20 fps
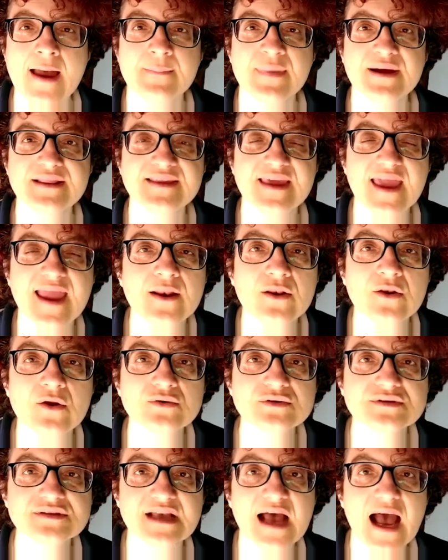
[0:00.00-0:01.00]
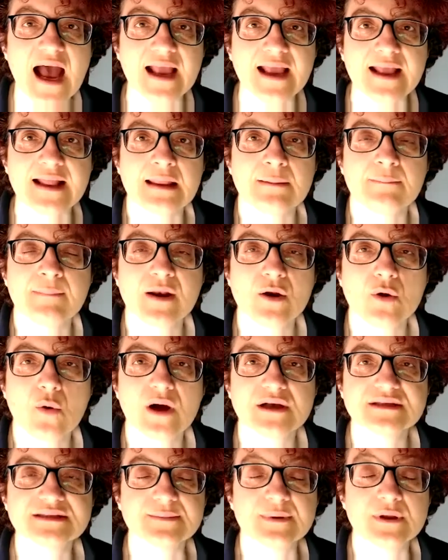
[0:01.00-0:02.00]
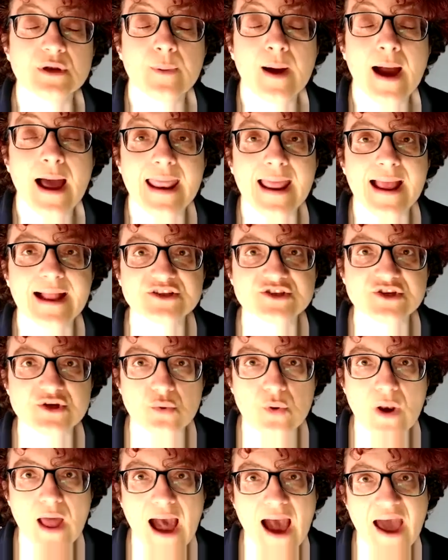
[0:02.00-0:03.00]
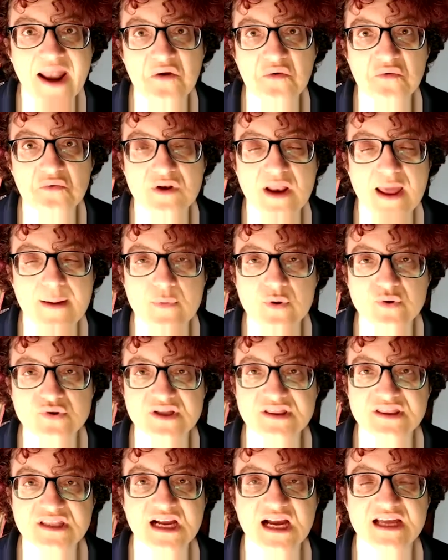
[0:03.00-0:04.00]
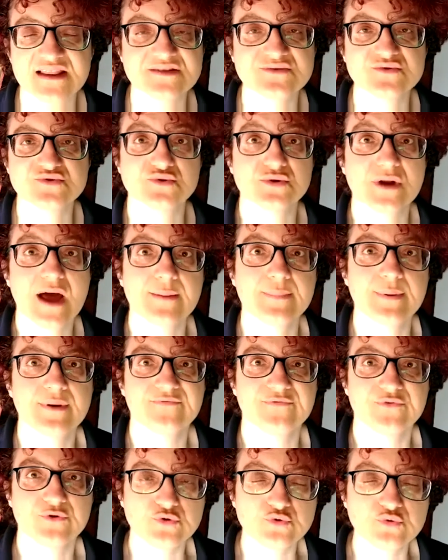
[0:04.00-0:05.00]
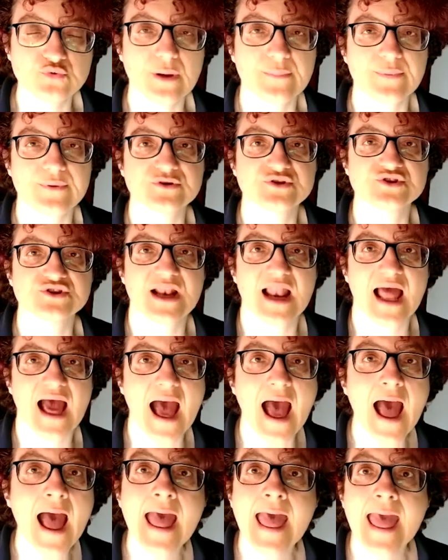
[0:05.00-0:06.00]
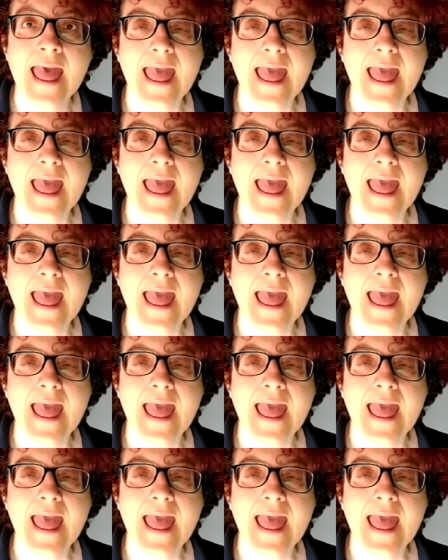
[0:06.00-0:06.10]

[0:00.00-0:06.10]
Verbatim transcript: Mattie non sa nemmeno quasi, meno male ha il cellulare, lui non è molto attaccato al suo cellulare, per fortuna però ce l'ha,